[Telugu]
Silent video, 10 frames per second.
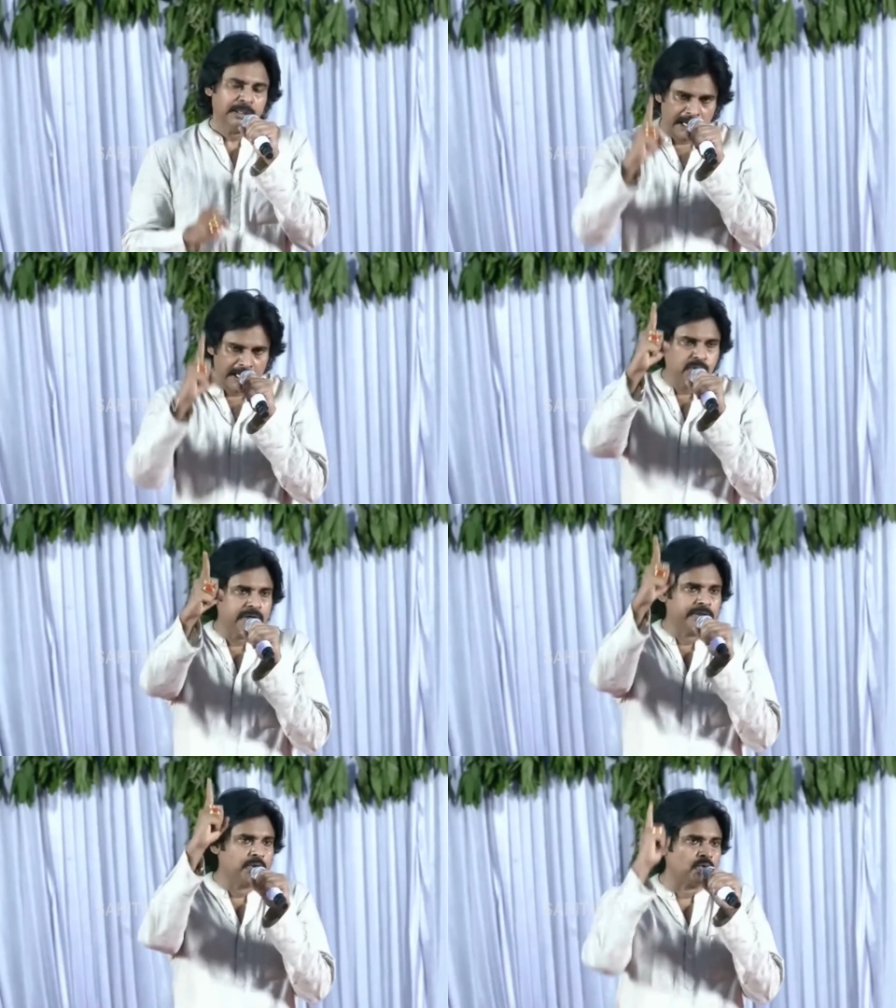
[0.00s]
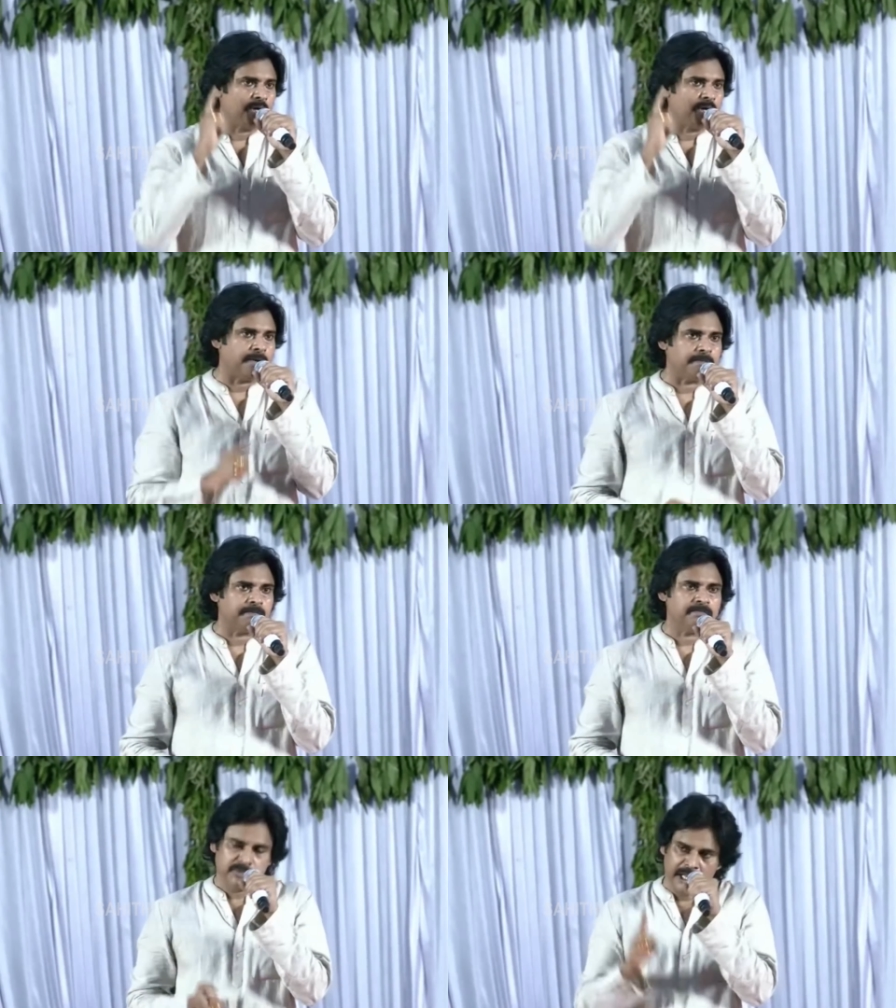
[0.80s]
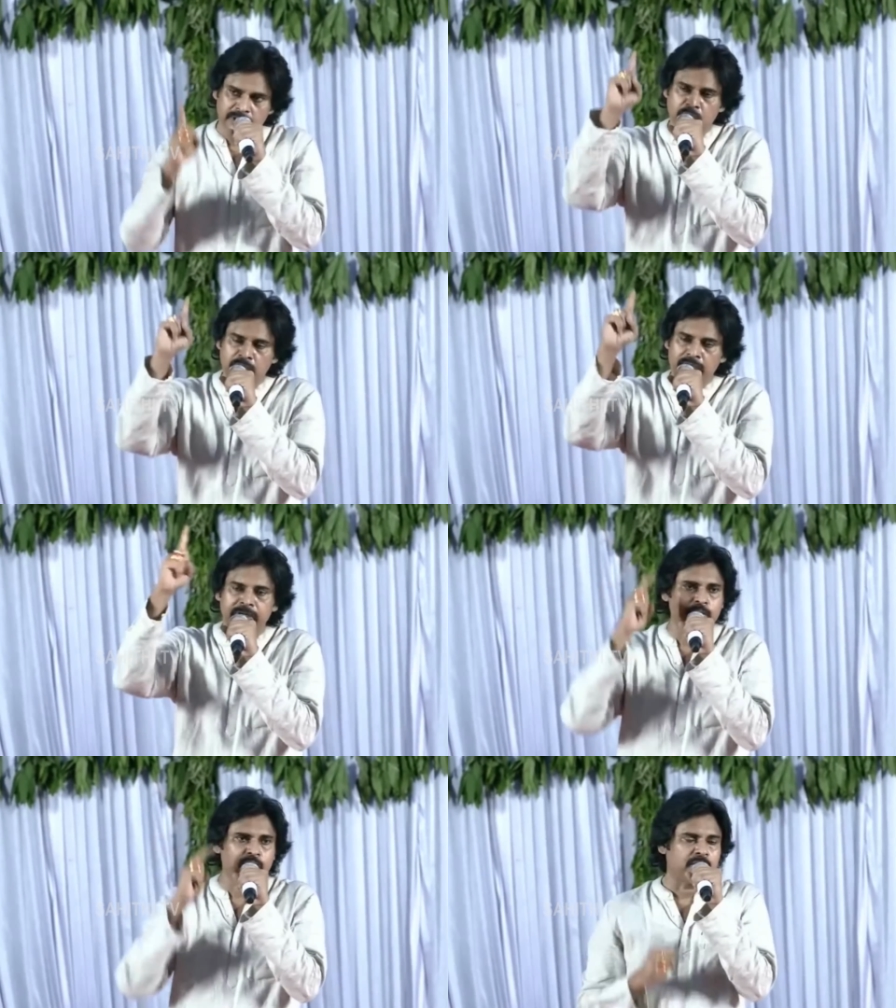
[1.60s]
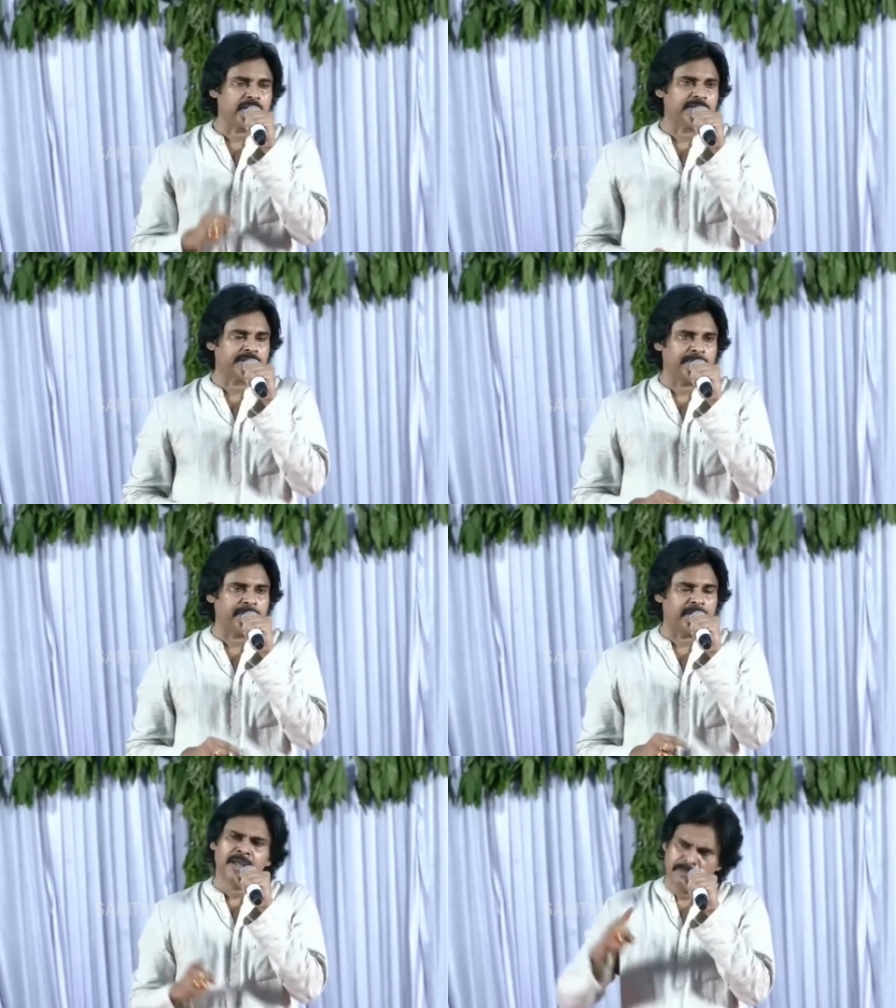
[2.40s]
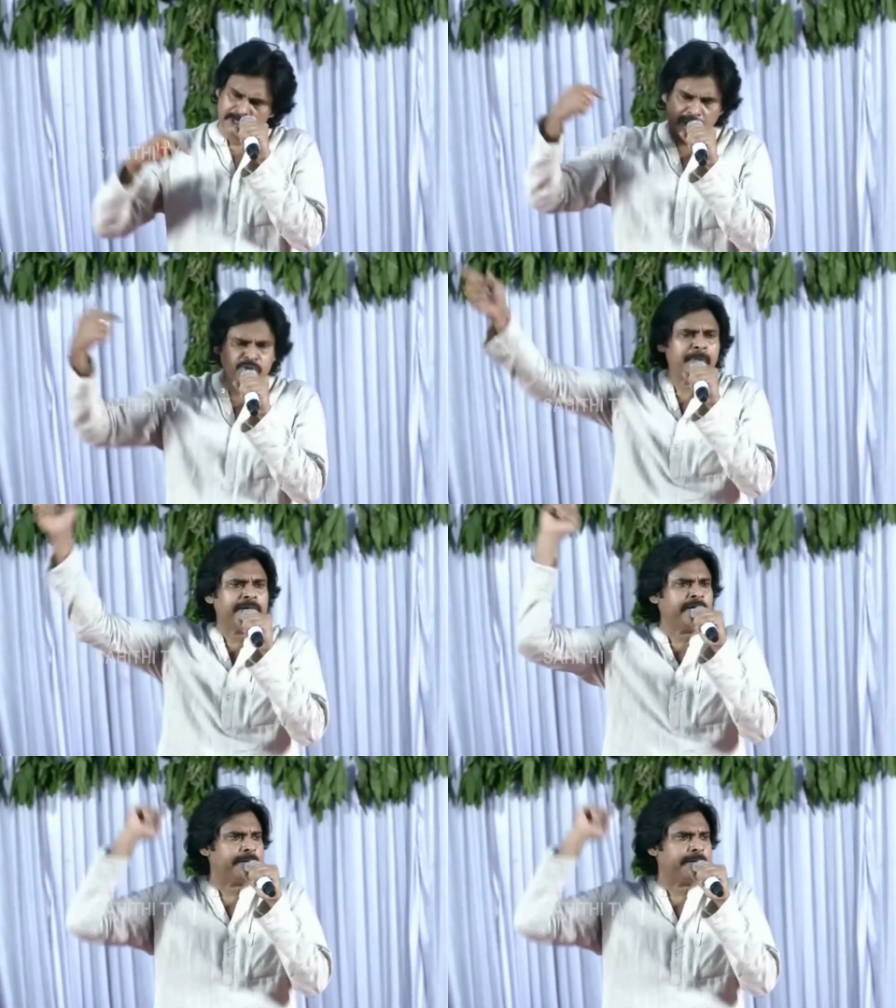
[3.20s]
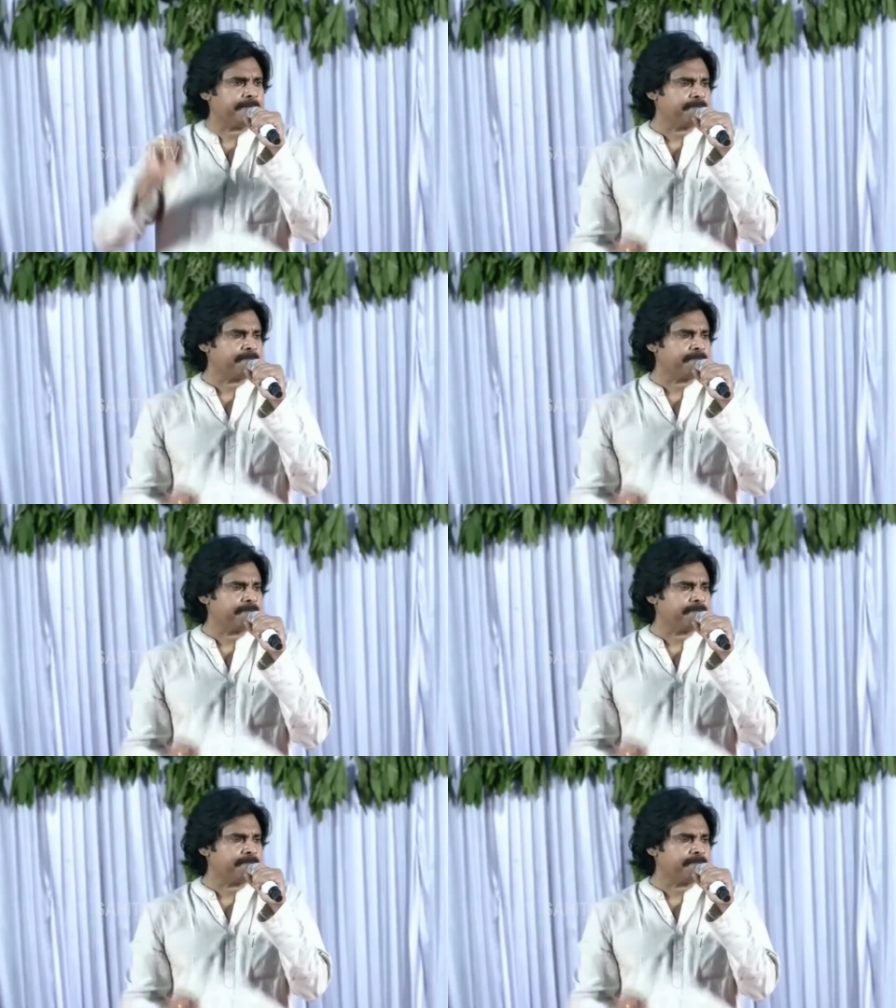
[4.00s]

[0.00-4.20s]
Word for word: దాంతోనే ఎదుర్కోగలం దాంతోనే వీళ్ళు ఎదుర్కోగలం తప్ప మీరు ఖర్చు పెట్టండి